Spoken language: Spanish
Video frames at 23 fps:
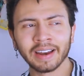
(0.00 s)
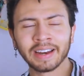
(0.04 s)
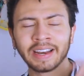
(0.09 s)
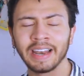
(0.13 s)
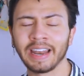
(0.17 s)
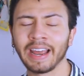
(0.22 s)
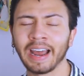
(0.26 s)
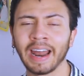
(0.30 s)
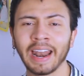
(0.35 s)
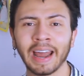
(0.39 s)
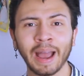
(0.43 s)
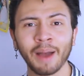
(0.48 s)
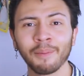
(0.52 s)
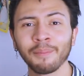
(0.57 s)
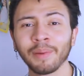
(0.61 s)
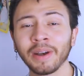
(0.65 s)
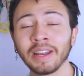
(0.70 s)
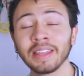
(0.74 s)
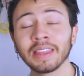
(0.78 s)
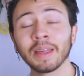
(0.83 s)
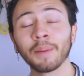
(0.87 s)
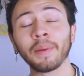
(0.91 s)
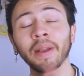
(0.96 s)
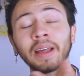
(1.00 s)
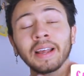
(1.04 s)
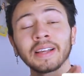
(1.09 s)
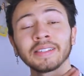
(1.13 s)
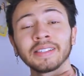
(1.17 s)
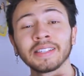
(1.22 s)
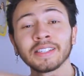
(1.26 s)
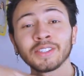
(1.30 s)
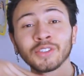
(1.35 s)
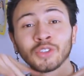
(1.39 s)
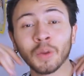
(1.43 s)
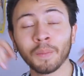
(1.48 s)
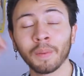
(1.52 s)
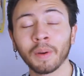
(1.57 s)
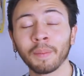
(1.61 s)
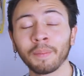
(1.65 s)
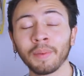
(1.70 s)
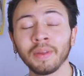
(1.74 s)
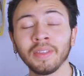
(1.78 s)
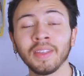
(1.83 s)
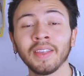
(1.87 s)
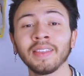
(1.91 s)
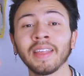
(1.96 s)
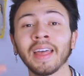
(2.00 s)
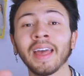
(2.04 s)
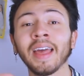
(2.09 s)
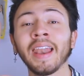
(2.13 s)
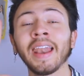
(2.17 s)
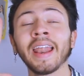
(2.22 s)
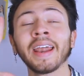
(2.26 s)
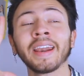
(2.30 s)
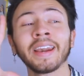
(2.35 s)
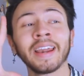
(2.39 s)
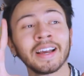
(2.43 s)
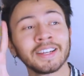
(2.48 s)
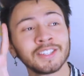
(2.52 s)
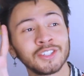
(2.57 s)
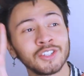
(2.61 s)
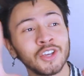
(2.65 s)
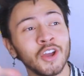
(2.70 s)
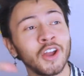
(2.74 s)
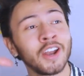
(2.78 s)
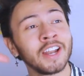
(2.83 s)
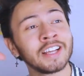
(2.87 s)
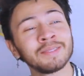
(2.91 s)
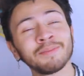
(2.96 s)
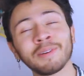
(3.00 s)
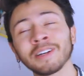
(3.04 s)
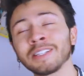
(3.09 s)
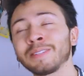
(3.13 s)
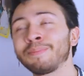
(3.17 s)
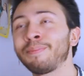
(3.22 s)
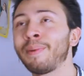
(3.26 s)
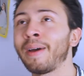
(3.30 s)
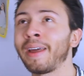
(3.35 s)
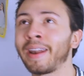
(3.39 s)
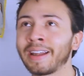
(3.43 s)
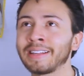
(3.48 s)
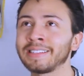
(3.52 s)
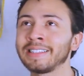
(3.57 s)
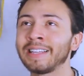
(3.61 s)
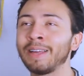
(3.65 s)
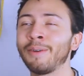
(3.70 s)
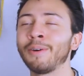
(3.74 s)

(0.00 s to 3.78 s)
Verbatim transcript: clic a la campanita para que estés súper pendiente de las reacciones más perras,